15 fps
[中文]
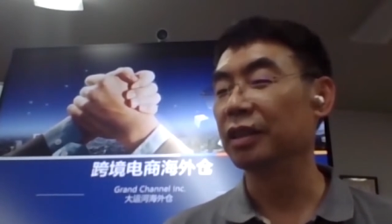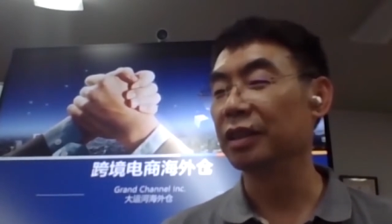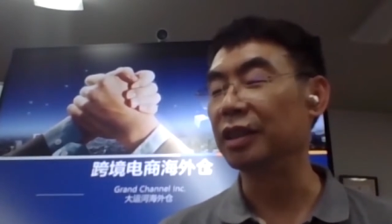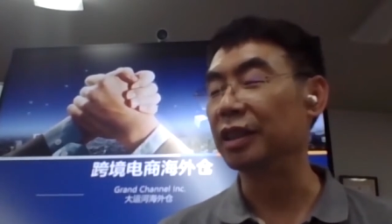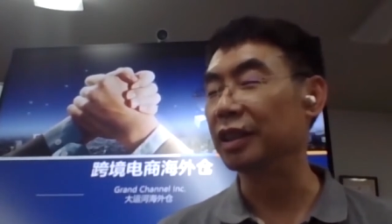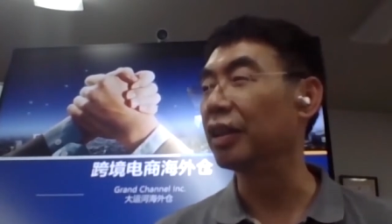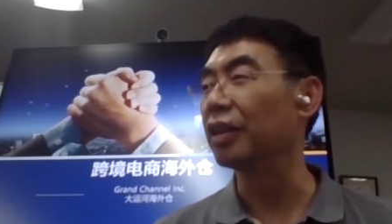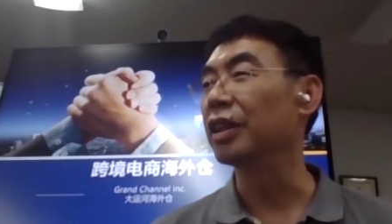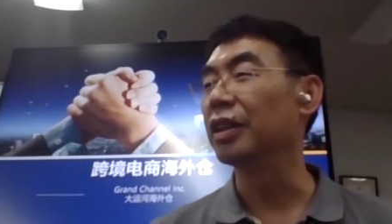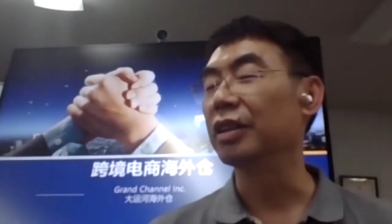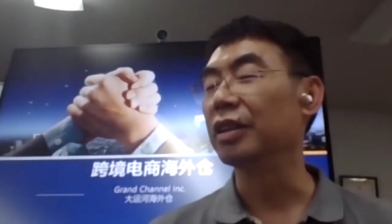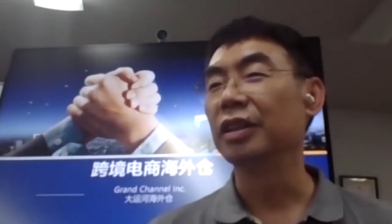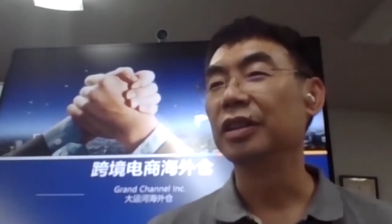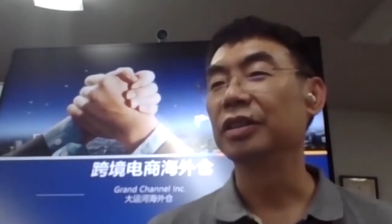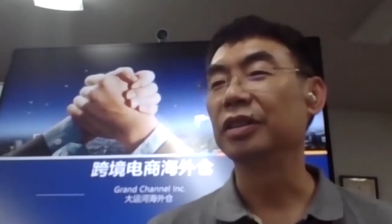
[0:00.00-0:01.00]
提到的，
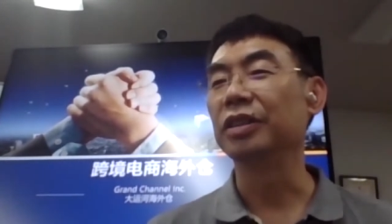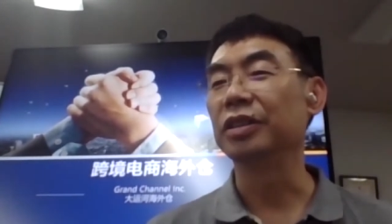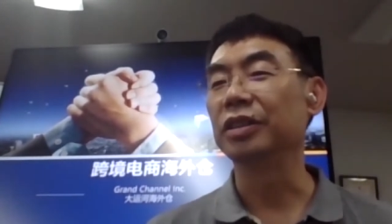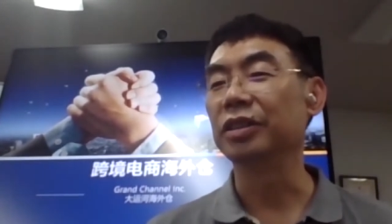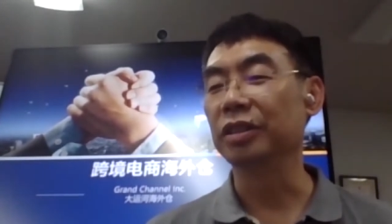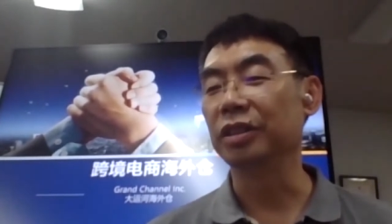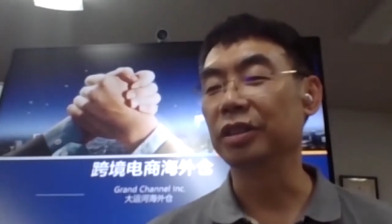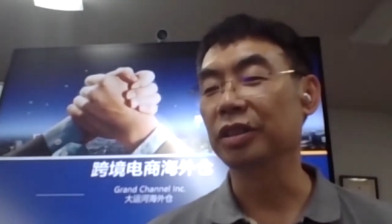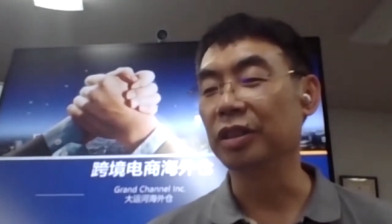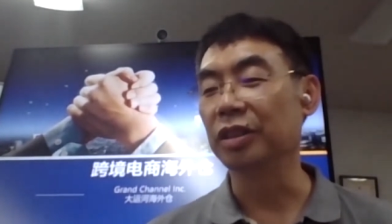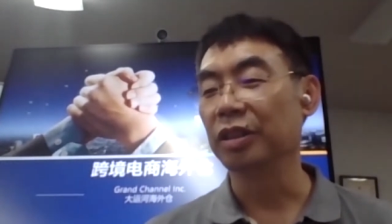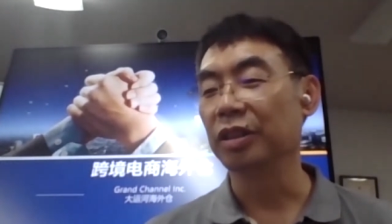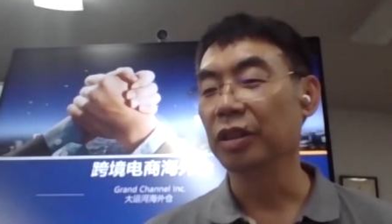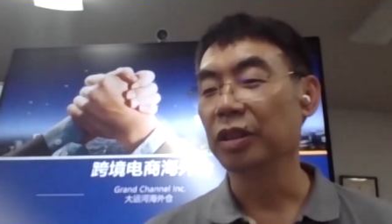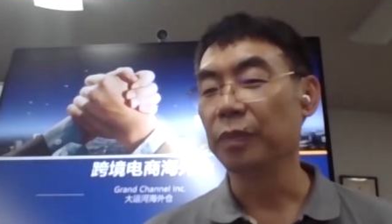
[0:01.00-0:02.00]
这是
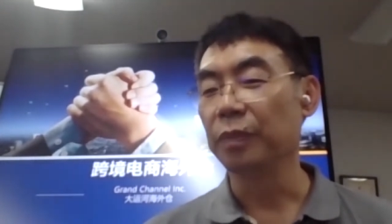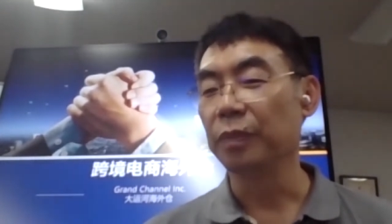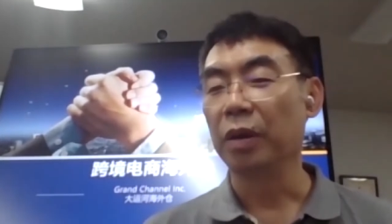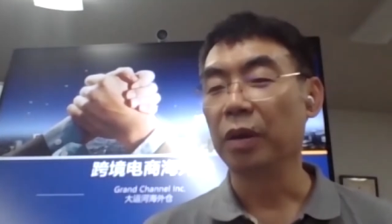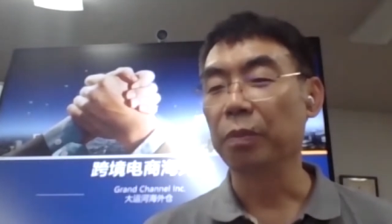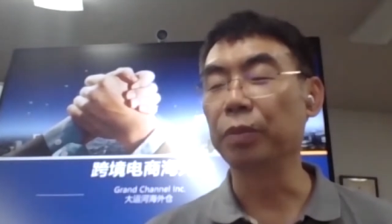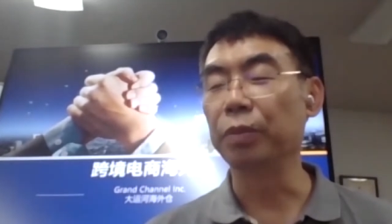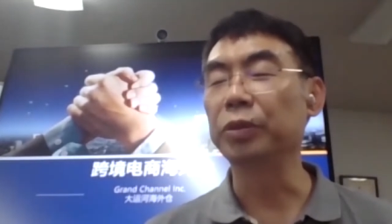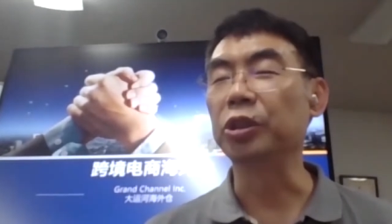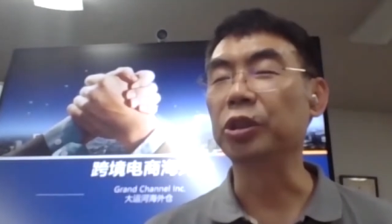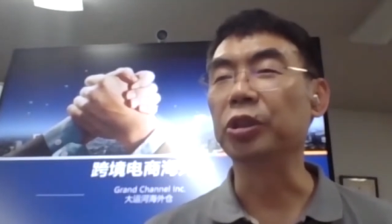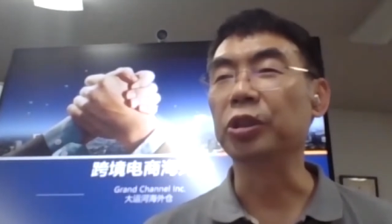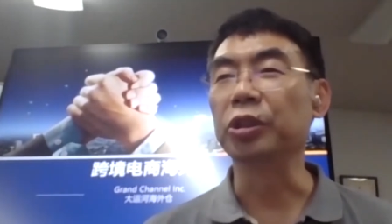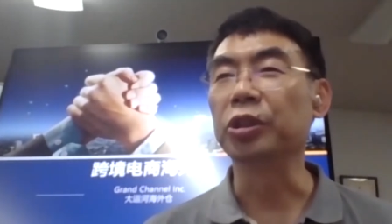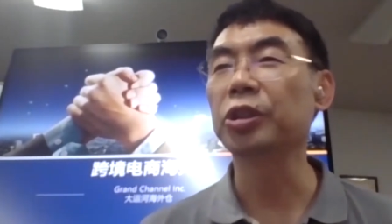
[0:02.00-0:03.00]
不
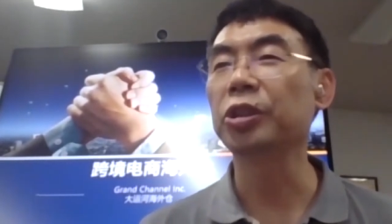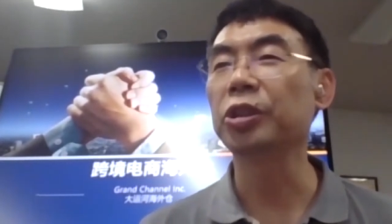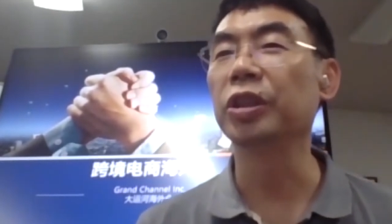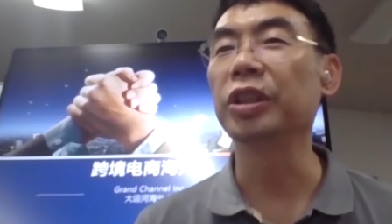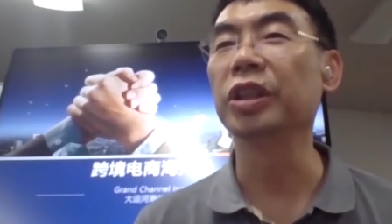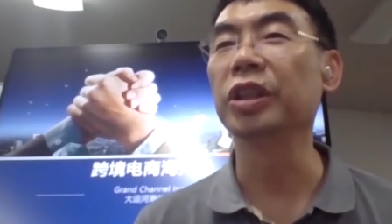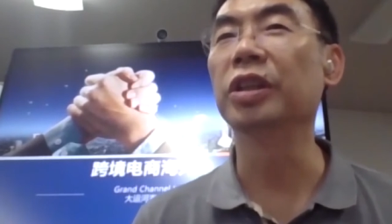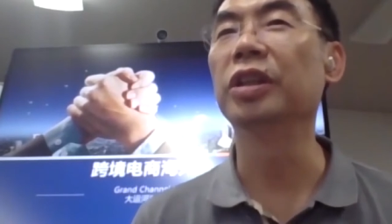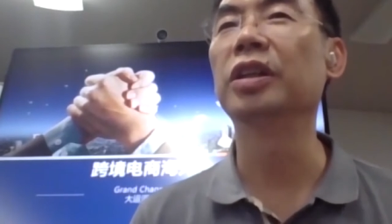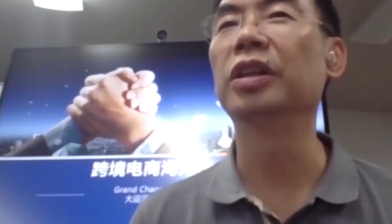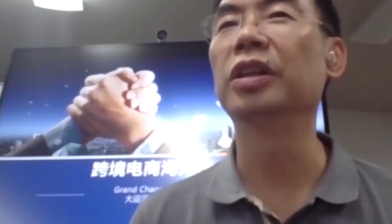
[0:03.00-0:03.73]
只是一个